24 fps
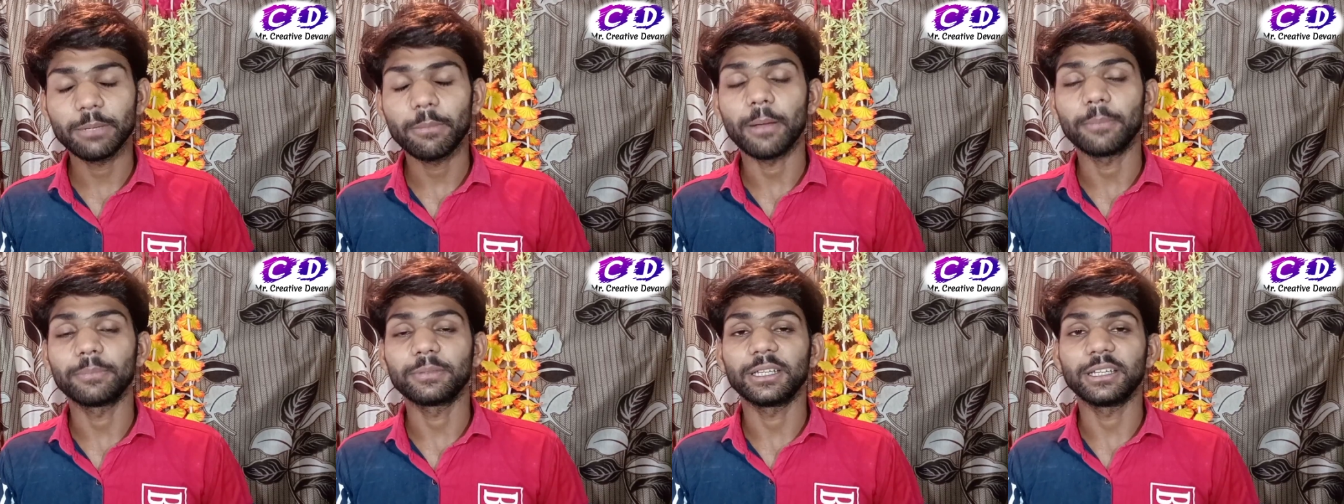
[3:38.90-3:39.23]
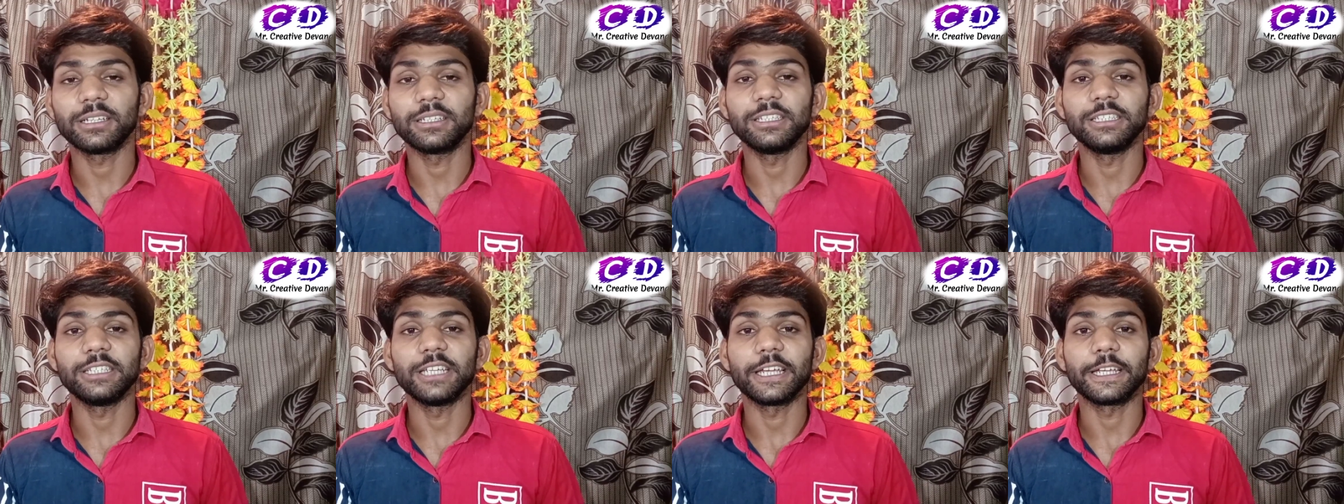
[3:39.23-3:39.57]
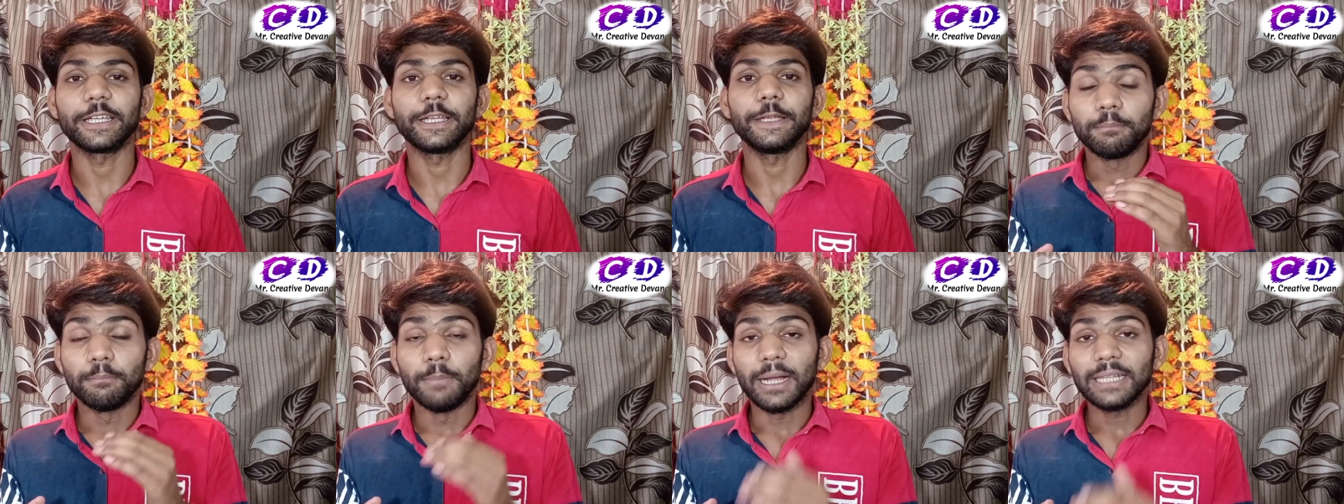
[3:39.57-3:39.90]
समाप्त कर दी
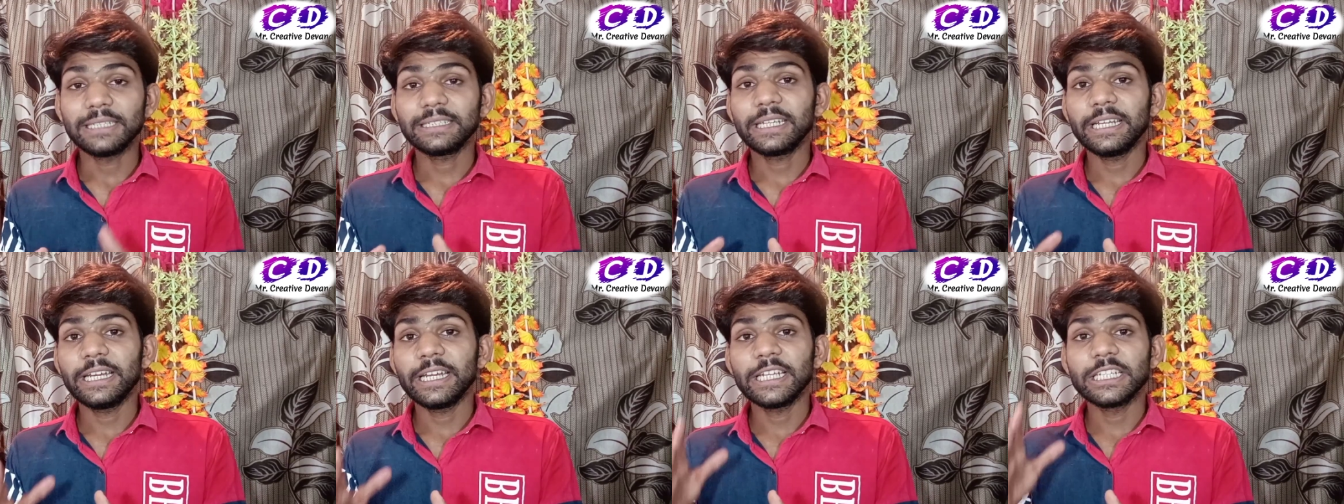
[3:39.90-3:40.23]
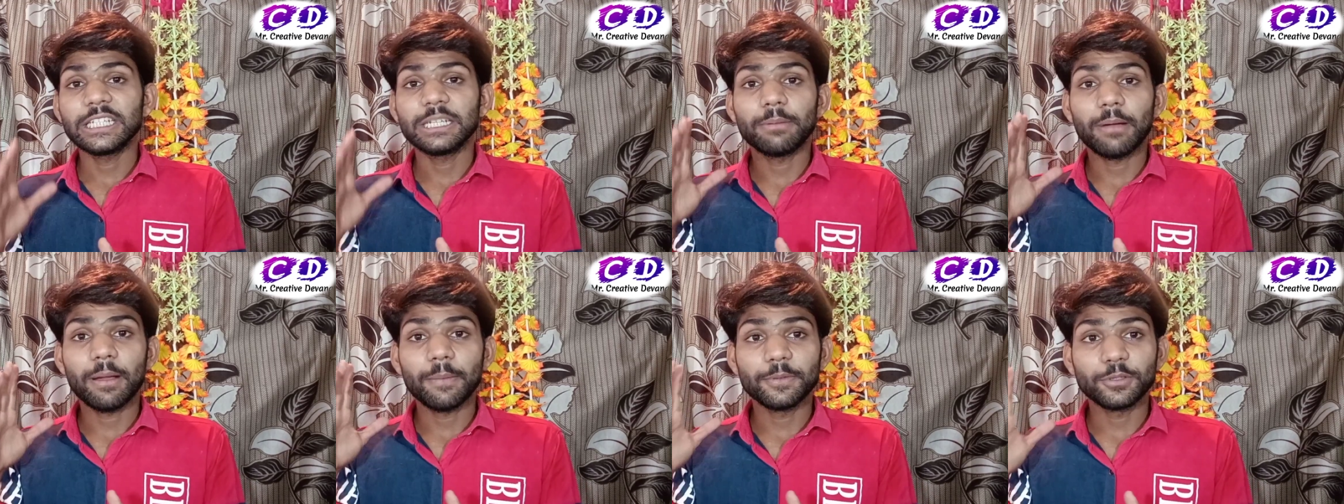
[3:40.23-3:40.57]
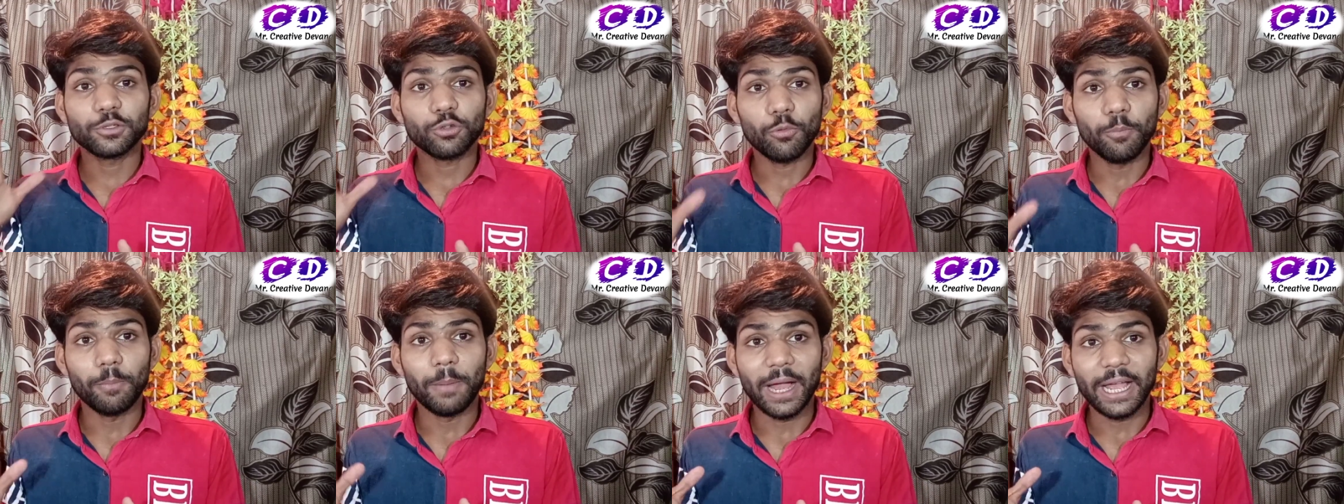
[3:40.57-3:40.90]
जाएगी बात करें कि जब आप इसको